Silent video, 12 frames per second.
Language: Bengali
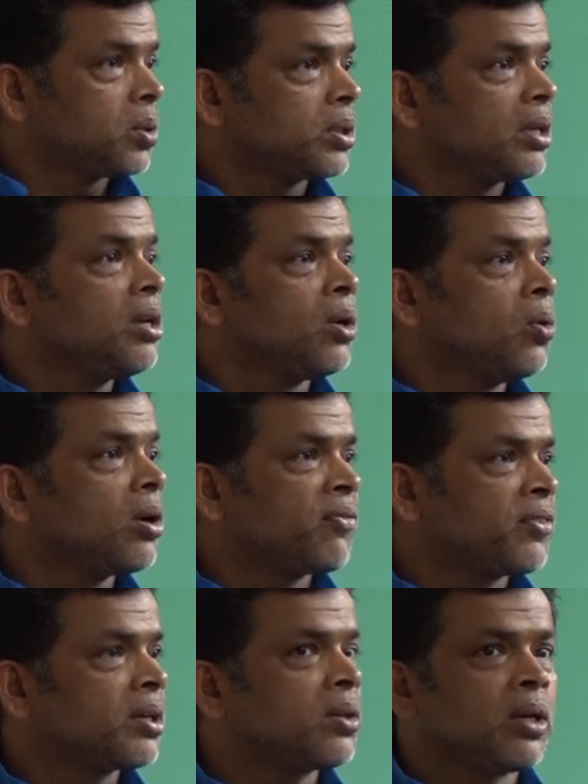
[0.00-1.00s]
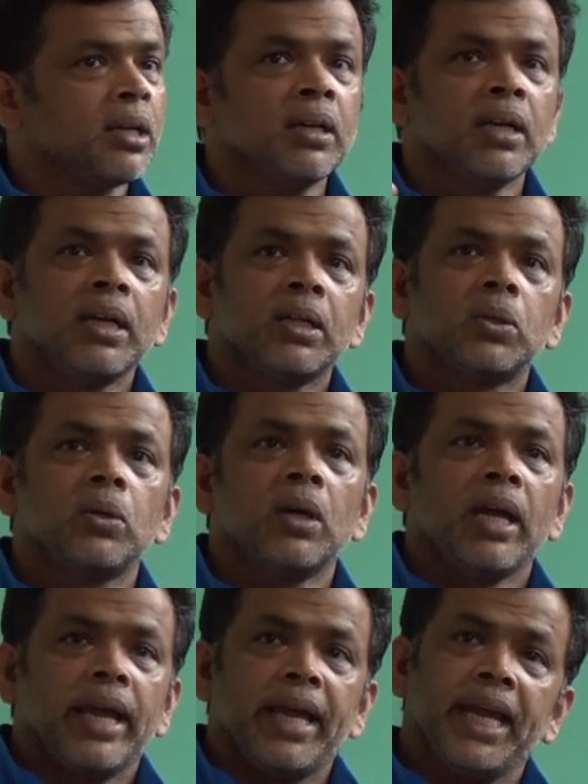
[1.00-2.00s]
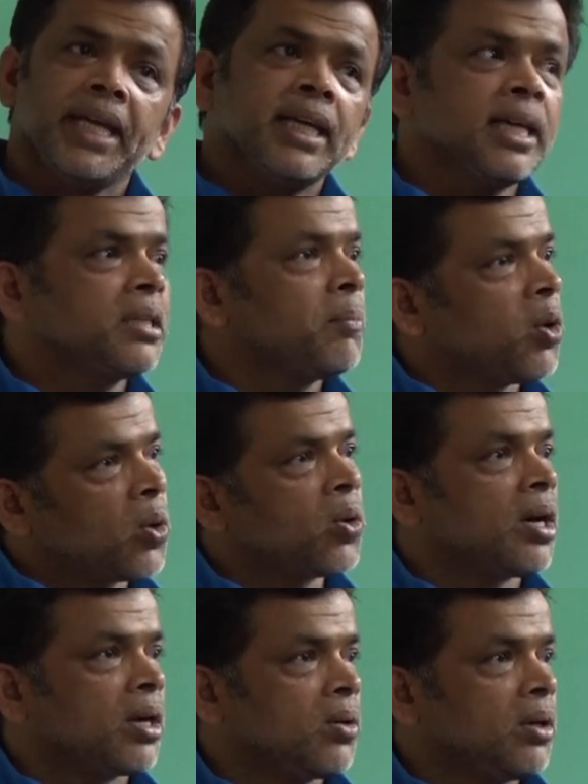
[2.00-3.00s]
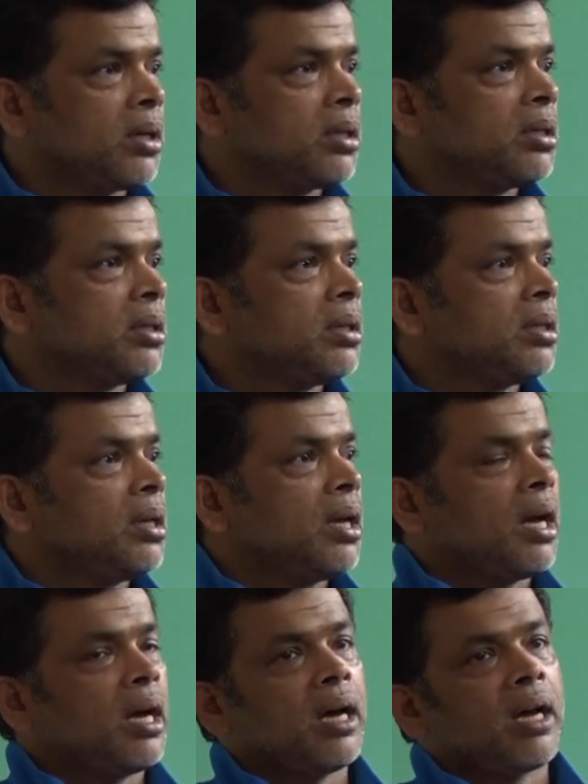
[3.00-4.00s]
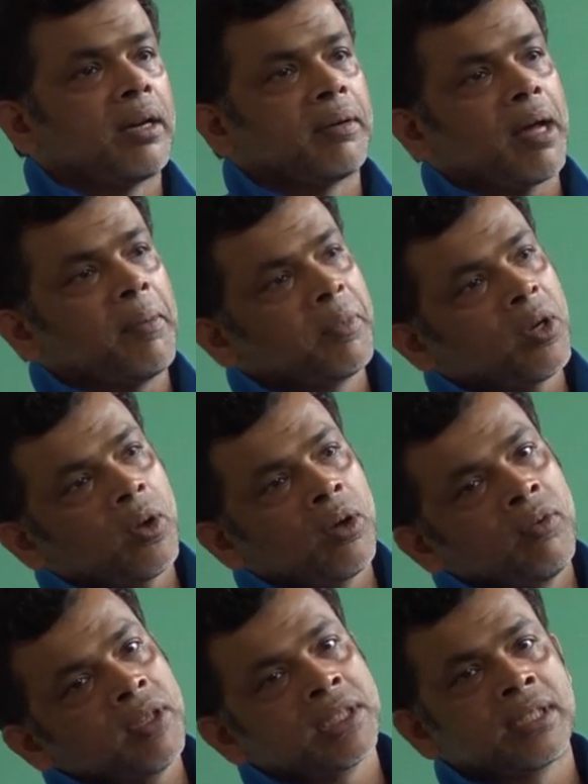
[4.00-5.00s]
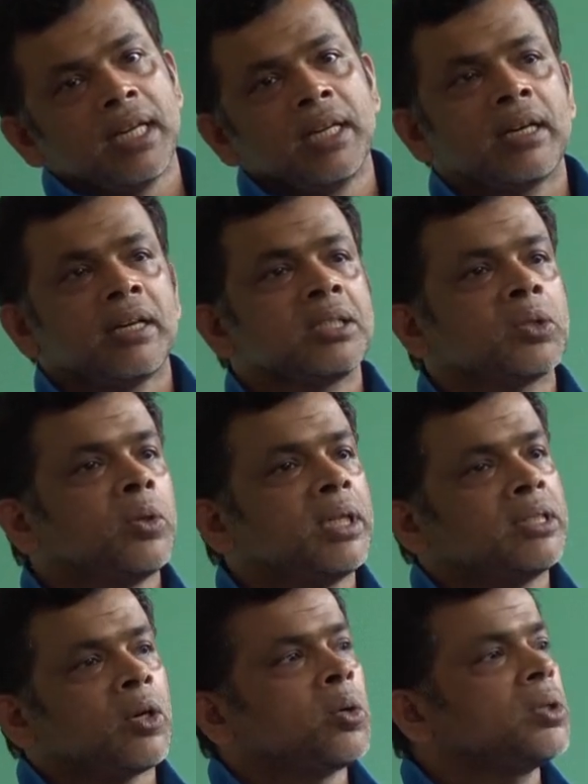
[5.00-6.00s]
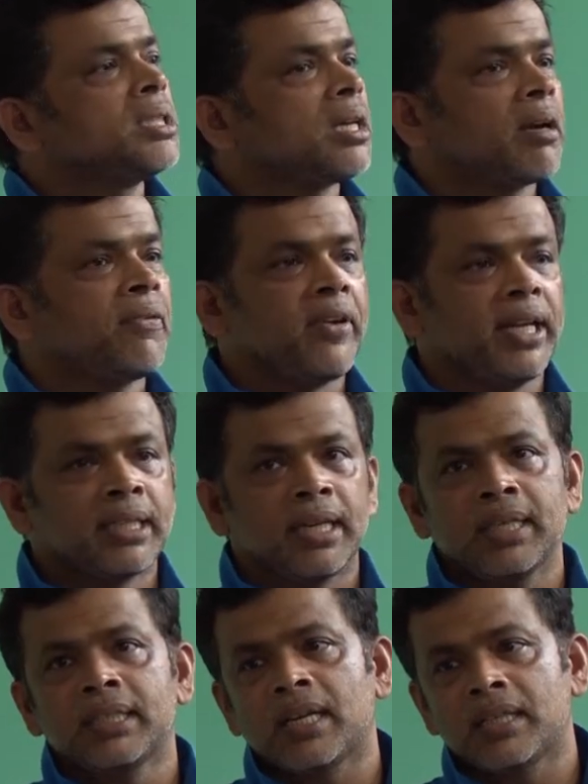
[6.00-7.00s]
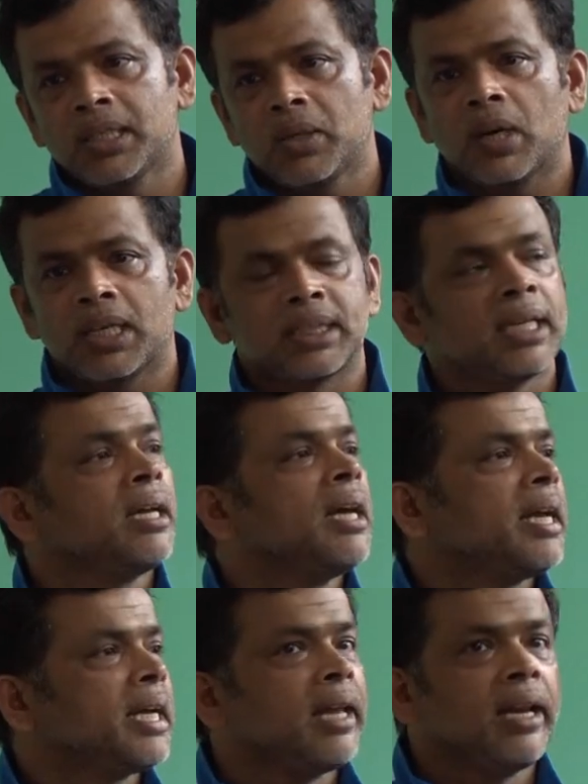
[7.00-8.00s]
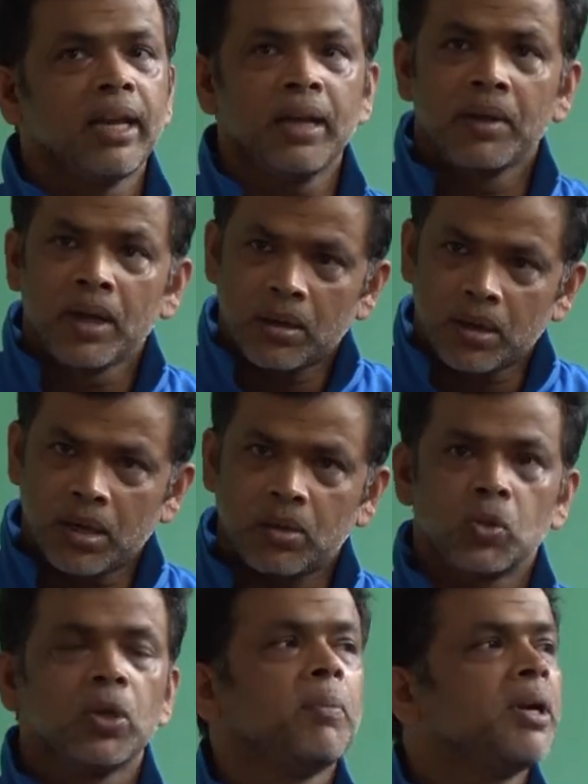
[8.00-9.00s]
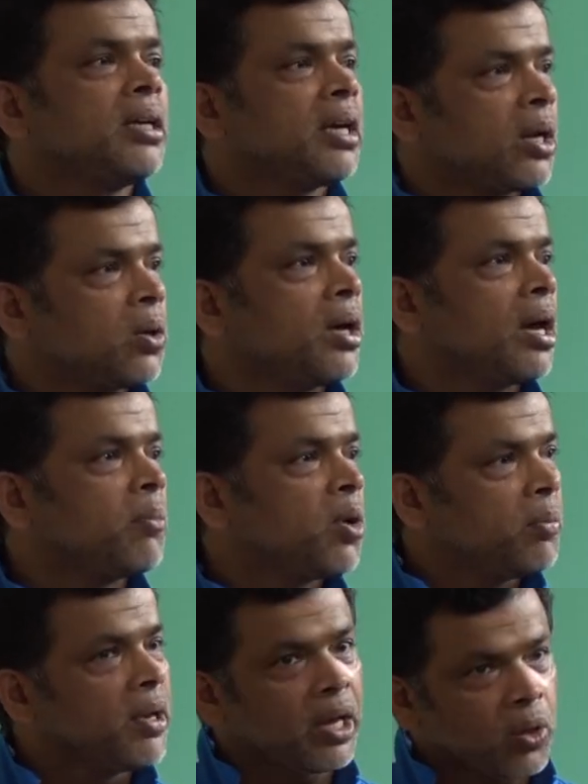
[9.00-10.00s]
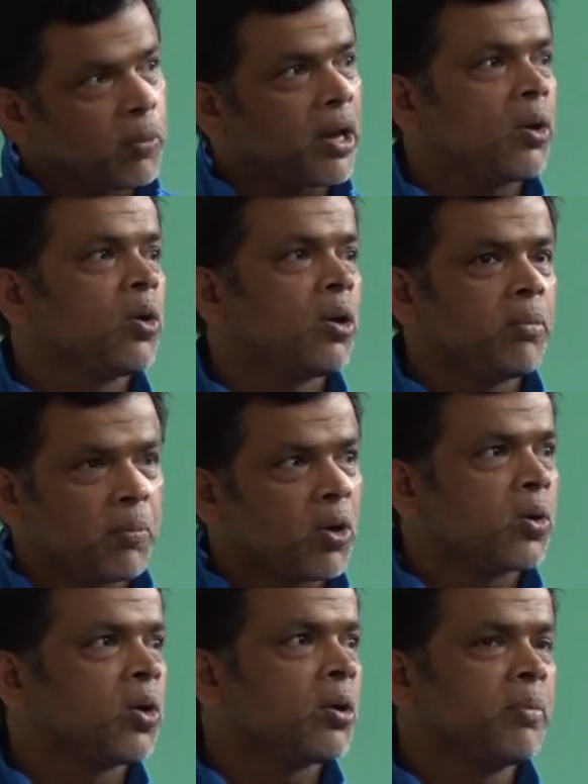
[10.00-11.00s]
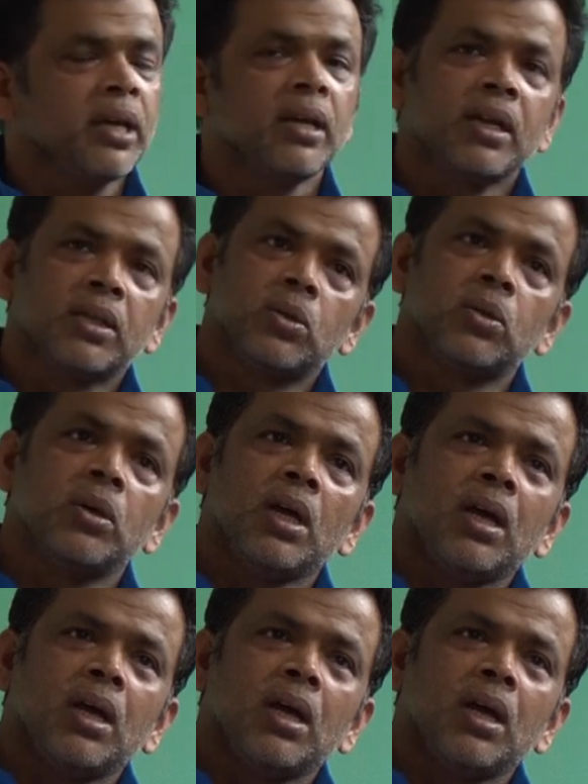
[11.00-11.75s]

টোটালি লুক আফটার করে তো এটা একটা বড় কারণ আর আমরা অলওয়েজ এনকারেজ করি যখন যারা ফ্রি থাকে তারা যেন আসে খেললে টুর্নামেন্টটা আরও নাম হবে আরও ভালো হবে বড় হবে তো